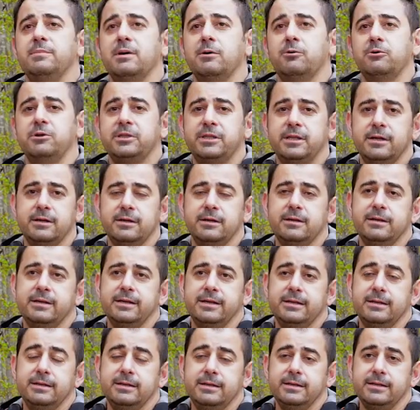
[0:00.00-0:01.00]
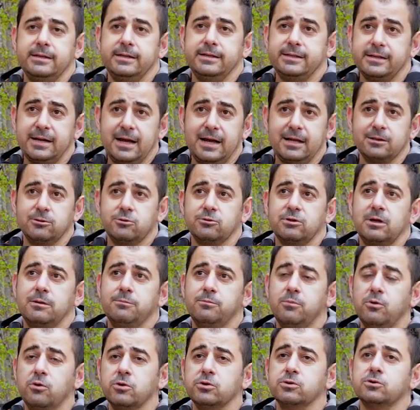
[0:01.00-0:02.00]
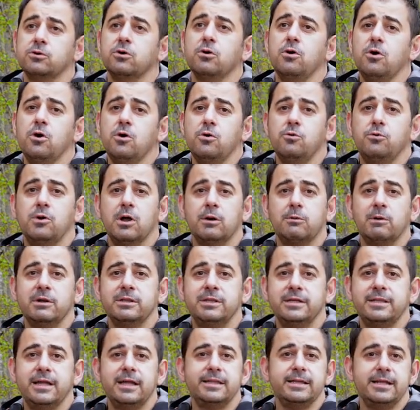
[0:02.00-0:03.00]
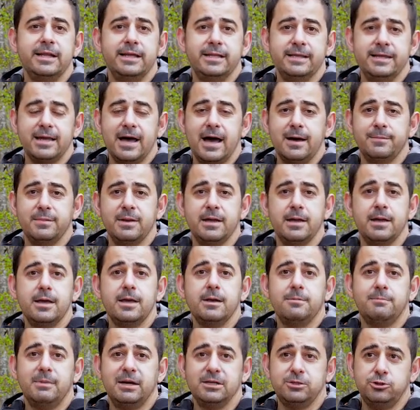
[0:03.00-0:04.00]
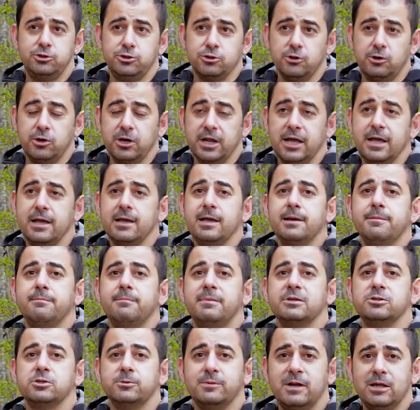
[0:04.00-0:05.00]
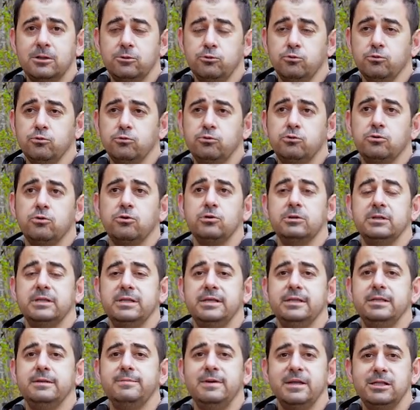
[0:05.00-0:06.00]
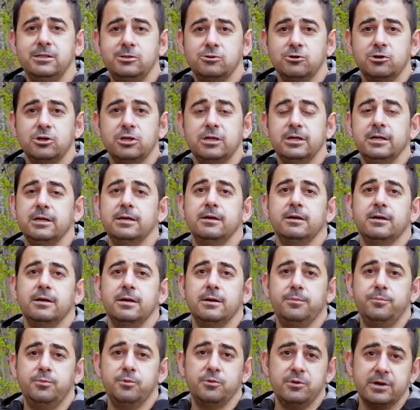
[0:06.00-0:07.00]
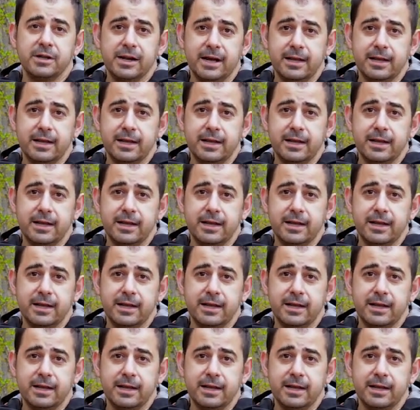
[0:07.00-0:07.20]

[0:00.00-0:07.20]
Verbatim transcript: abbiamo eh, ritratto dal bosco una quantità di legname maggiore, ma soprattutto di dimensioni eh, più